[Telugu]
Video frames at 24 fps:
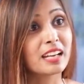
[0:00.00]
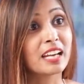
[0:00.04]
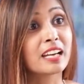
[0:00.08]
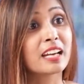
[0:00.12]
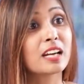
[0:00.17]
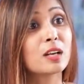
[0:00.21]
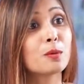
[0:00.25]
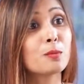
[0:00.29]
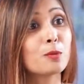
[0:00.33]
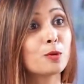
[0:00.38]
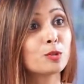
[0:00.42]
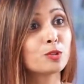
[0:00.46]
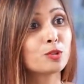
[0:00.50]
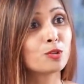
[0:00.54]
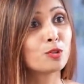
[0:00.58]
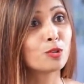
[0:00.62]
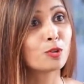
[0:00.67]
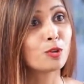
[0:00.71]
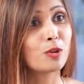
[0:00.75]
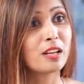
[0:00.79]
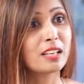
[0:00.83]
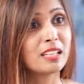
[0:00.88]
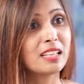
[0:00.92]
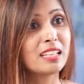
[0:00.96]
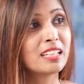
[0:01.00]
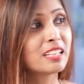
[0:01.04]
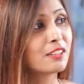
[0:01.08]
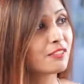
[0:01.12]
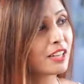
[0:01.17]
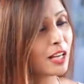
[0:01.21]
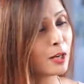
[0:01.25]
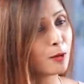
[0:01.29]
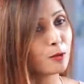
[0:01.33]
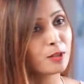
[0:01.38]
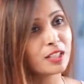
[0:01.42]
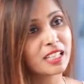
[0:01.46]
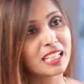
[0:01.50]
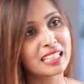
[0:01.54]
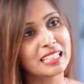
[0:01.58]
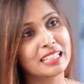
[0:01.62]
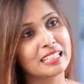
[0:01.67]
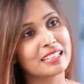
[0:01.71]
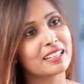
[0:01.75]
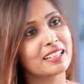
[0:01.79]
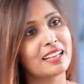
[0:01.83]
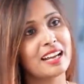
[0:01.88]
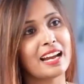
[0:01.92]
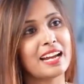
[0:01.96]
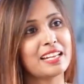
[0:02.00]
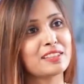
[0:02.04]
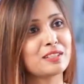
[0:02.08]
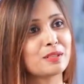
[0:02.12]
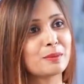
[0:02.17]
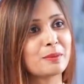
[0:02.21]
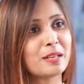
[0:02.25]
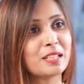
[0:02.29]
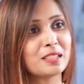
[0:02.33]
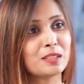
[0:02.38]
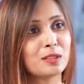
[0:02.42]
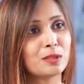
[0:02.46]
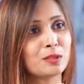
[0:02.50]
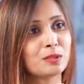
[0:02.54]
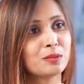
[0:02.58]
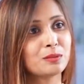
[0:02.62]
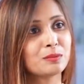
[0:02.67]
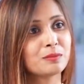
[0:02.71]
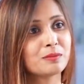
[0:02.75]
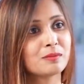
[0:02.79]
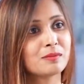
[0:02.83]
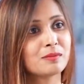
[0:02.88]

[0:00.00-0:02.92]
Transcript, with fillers: ఇక్కడ పోతుందో అని ఇంకా వాళ్ళు ఉండేది ఇక్కడే హైదరాబాద్లో